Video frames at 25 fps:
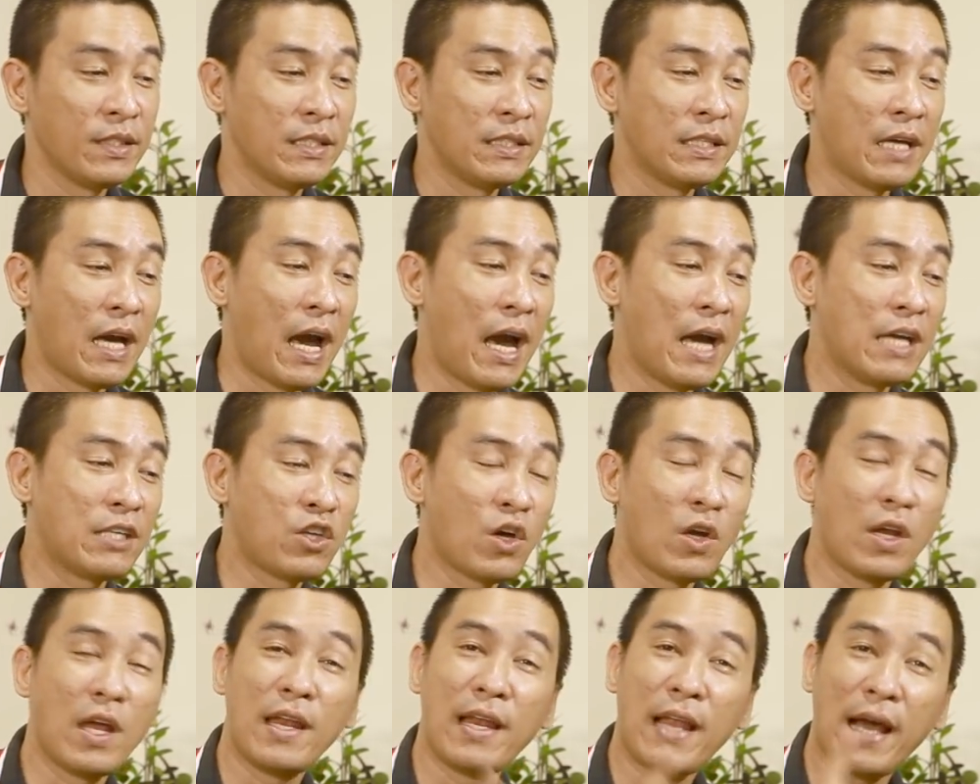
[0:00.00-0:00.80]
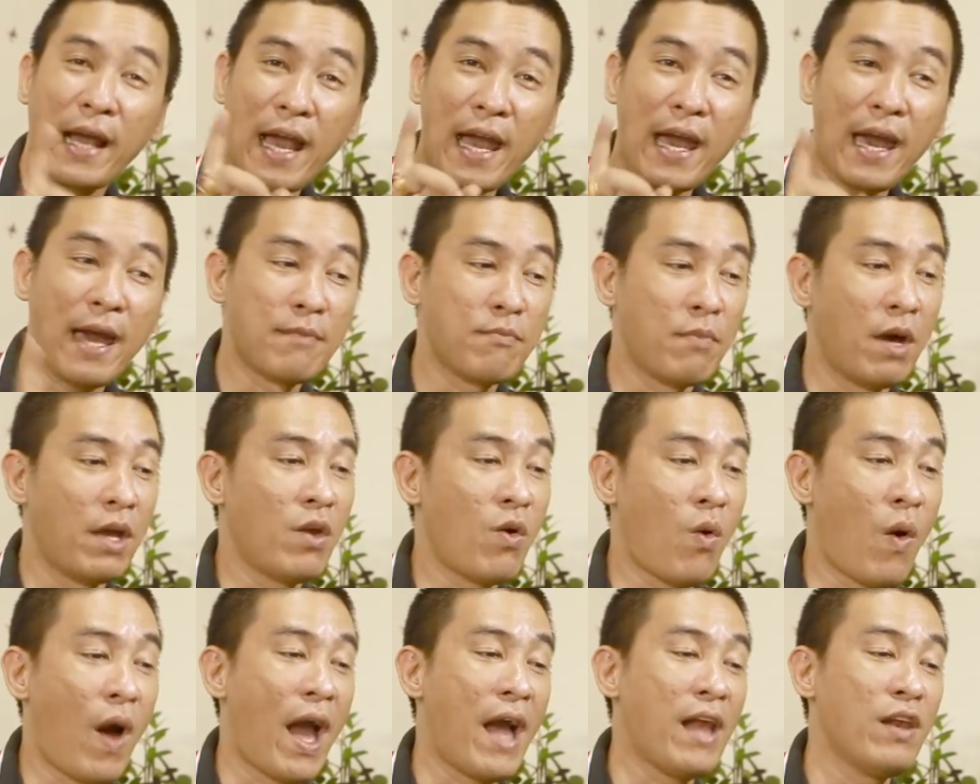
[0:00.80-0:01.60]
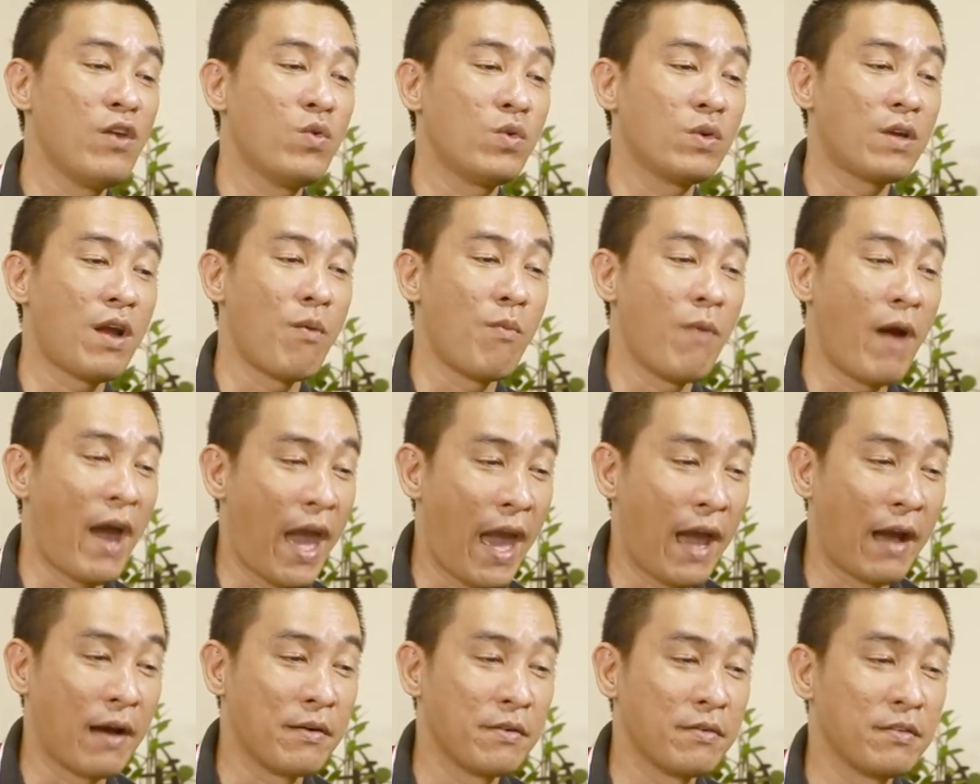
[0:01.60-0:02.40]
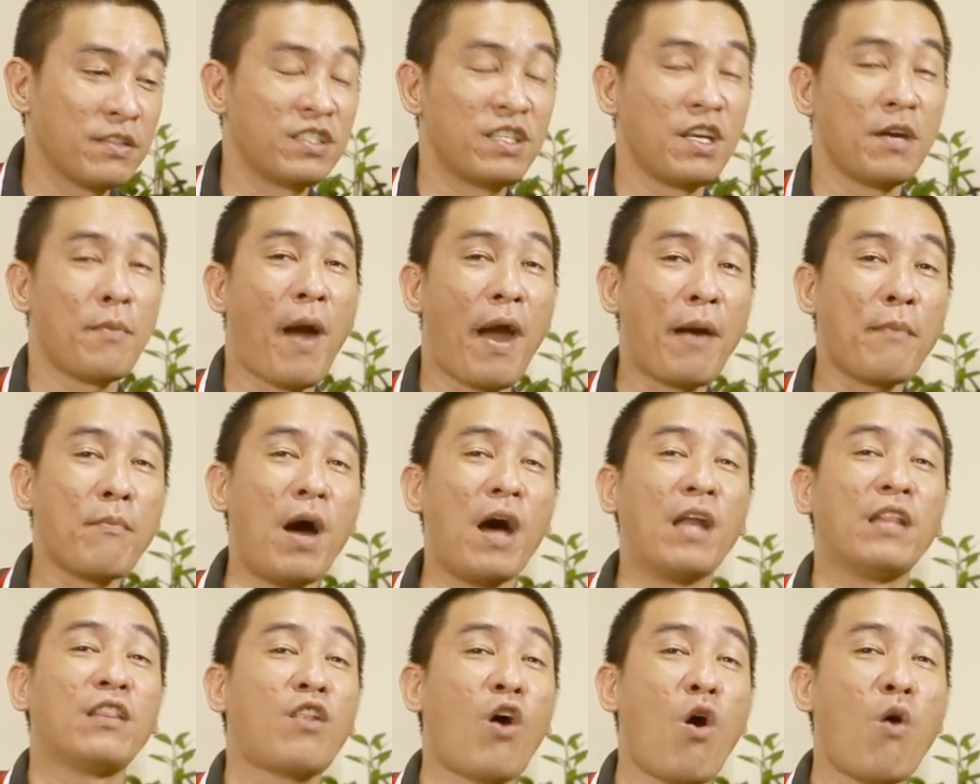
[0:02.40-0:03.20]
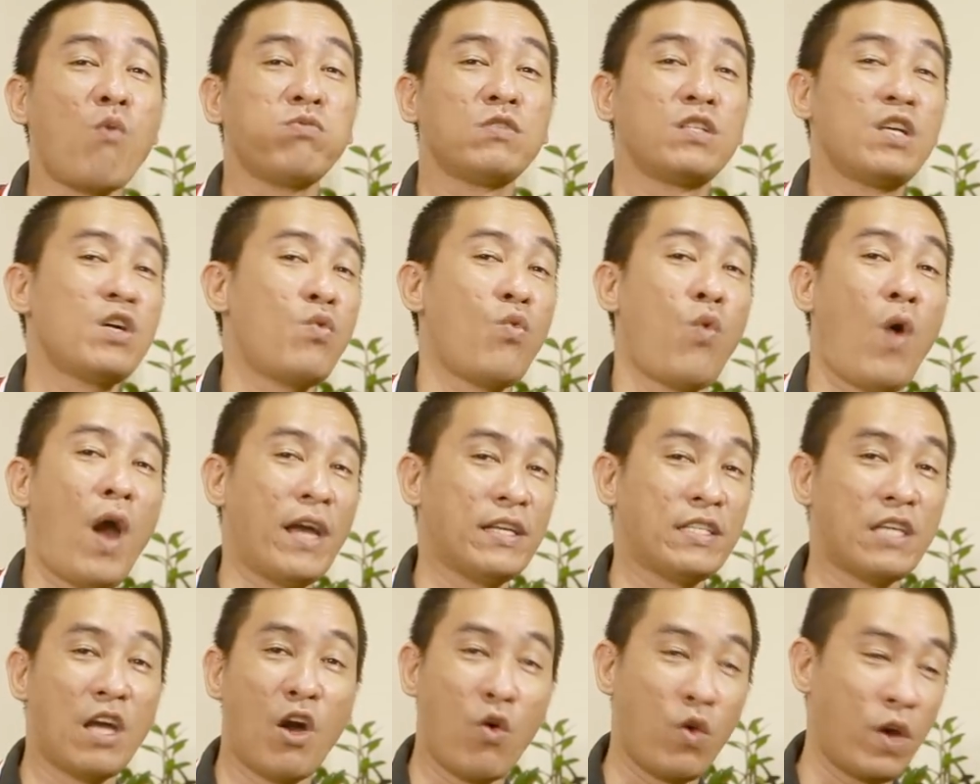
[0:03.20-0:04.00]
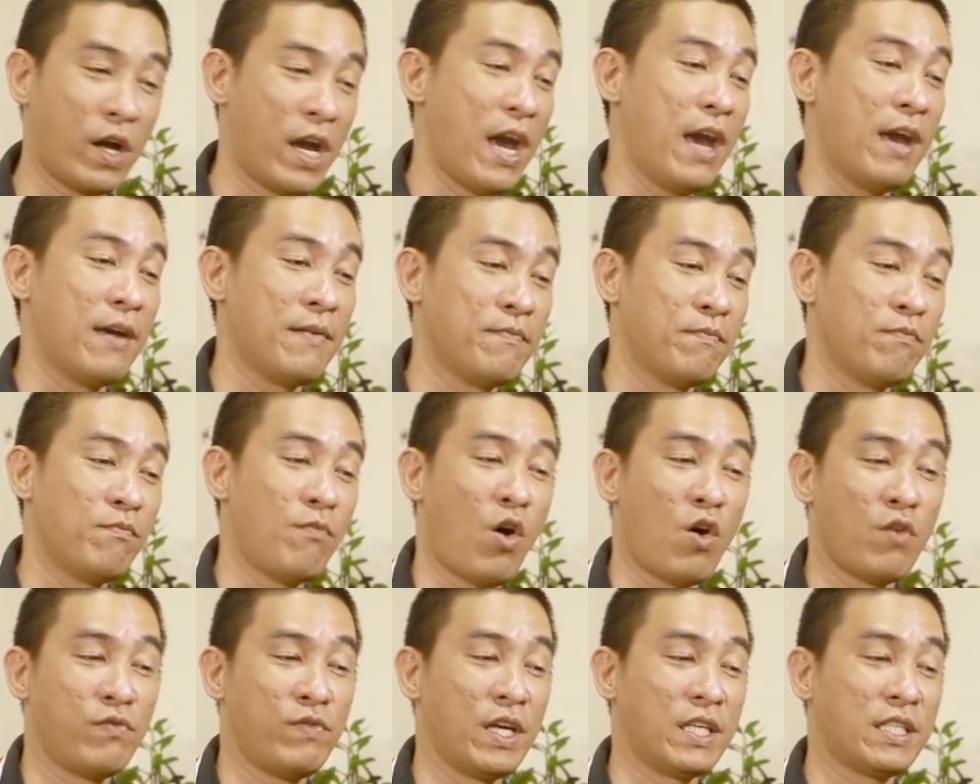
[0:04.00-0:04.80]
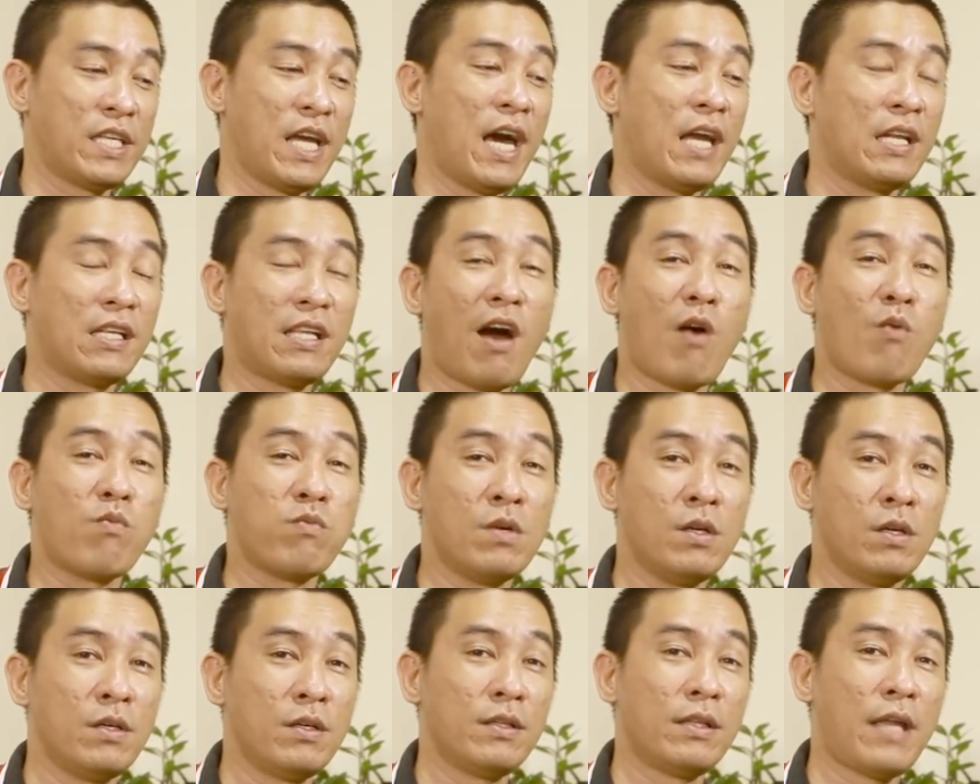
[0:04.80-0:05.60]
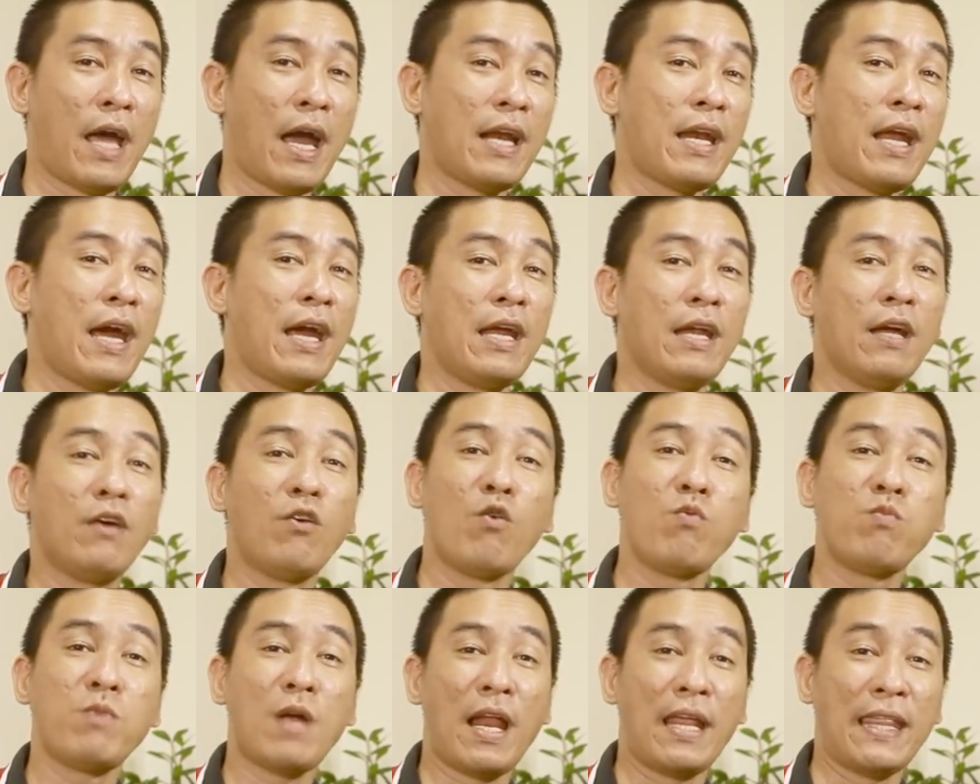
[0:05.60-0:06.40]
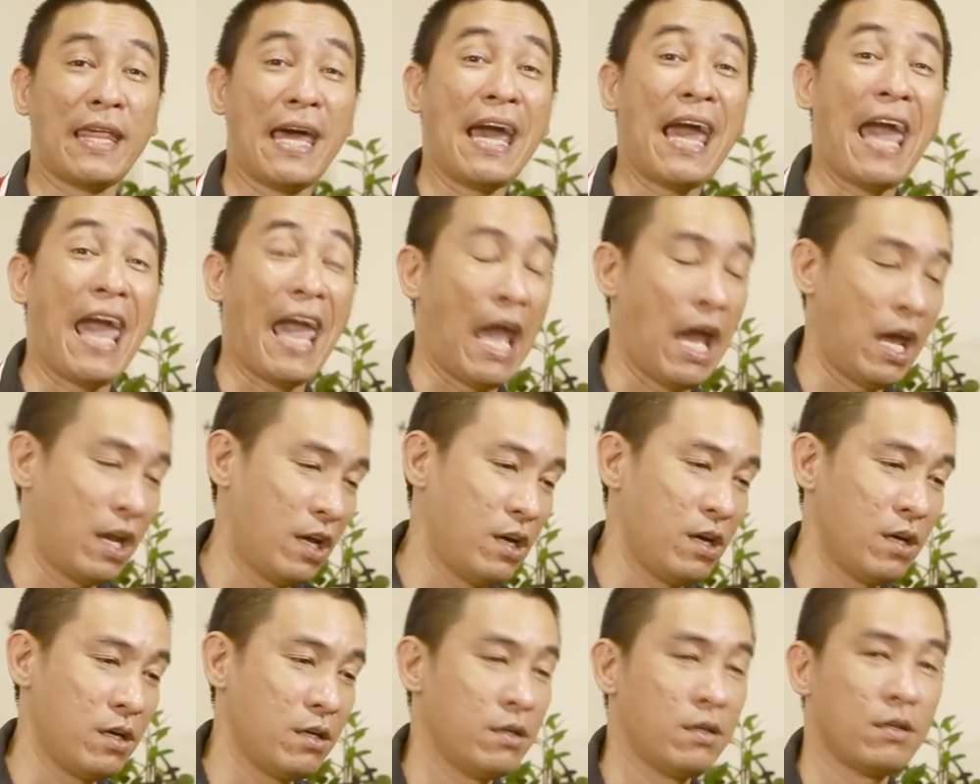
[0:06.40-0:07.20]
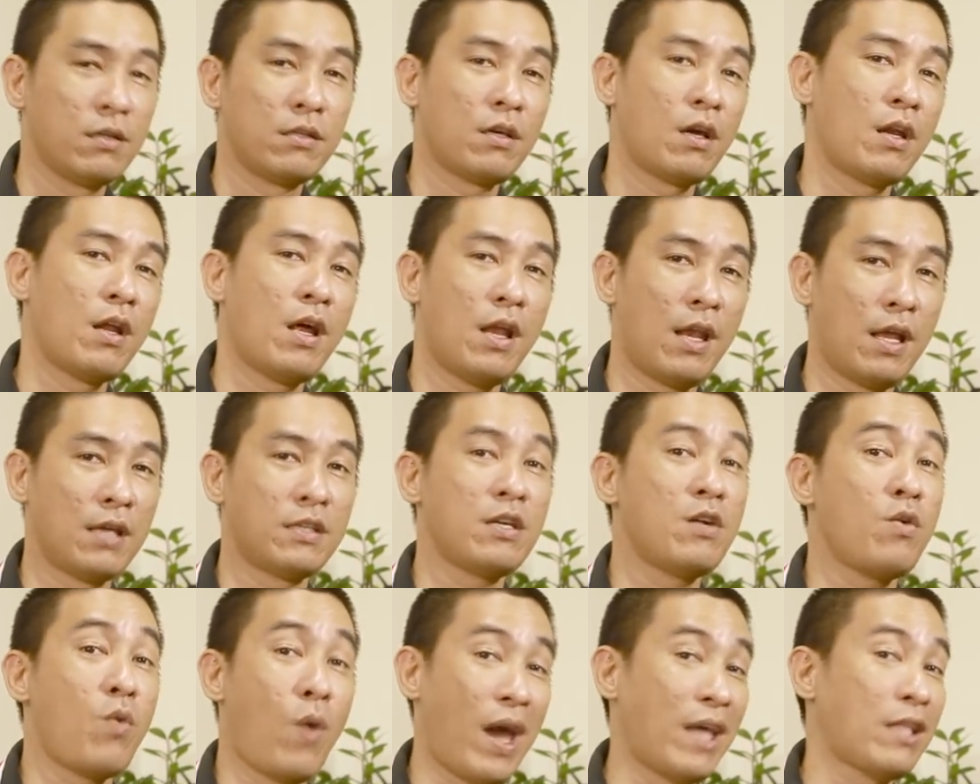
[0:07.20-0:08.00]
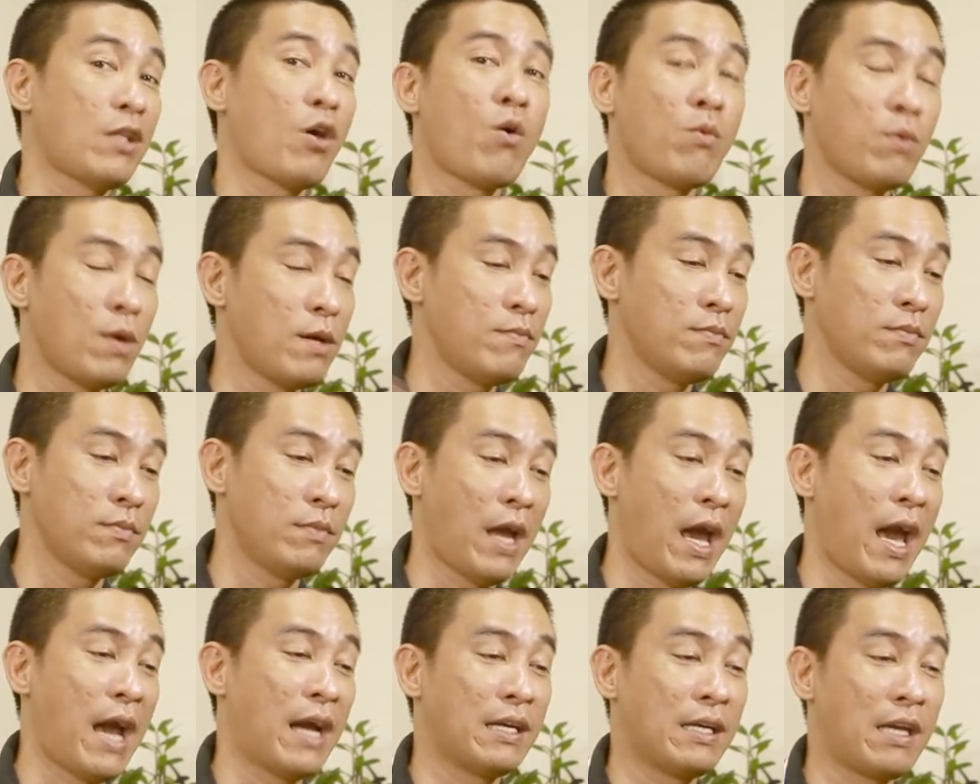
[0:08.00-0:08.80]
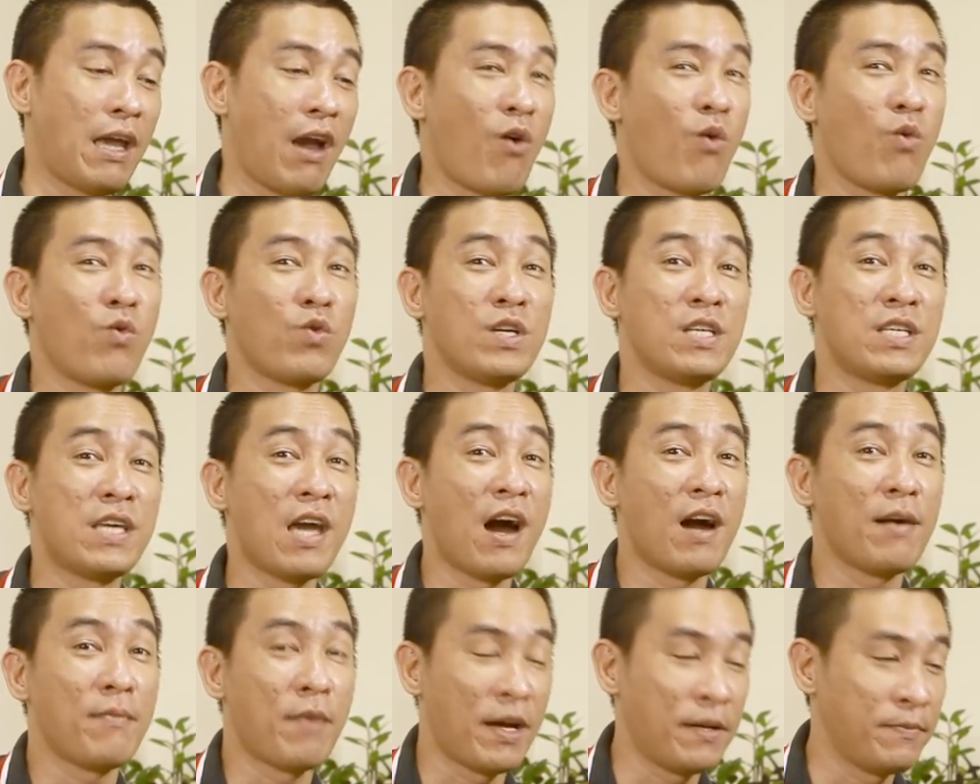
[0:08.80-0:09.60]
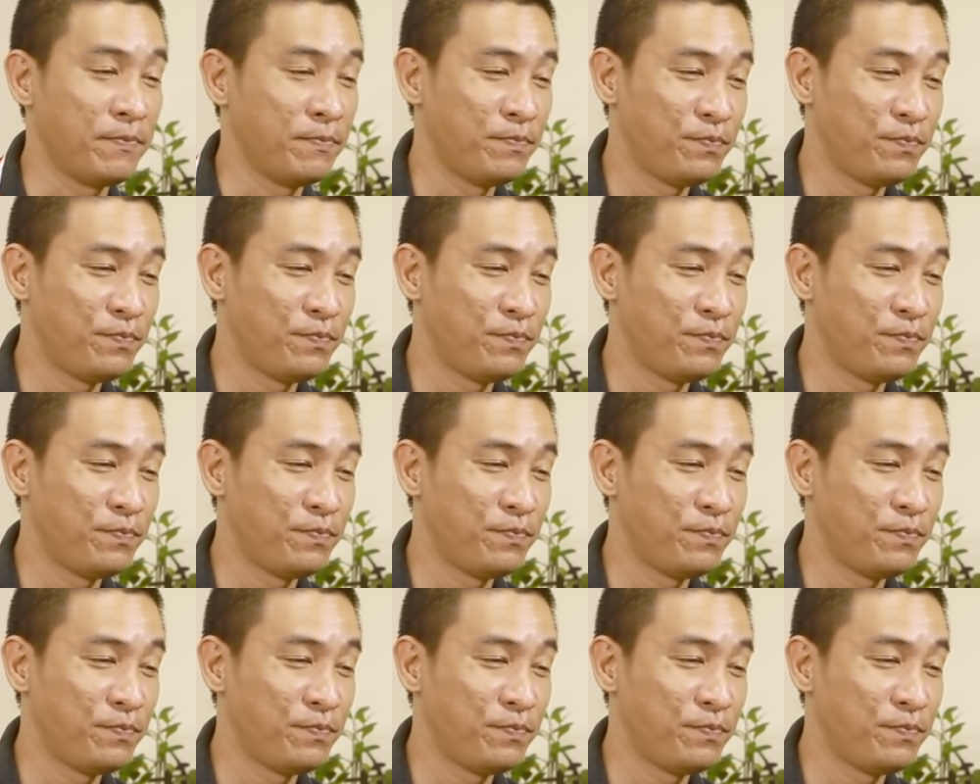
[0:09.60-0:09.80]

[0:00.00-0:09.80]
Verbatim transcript: à, cho nên là các anh mệnh hỏa luôn đồng hàng sẽ bản mệnh tốt sức khỏe sẽ ok mọi việc sẽ hanh thông tháng này nếu đúng là tháng hè ha cho nên là sức khỏe tốt lắm ăn nhậu đi chơi mà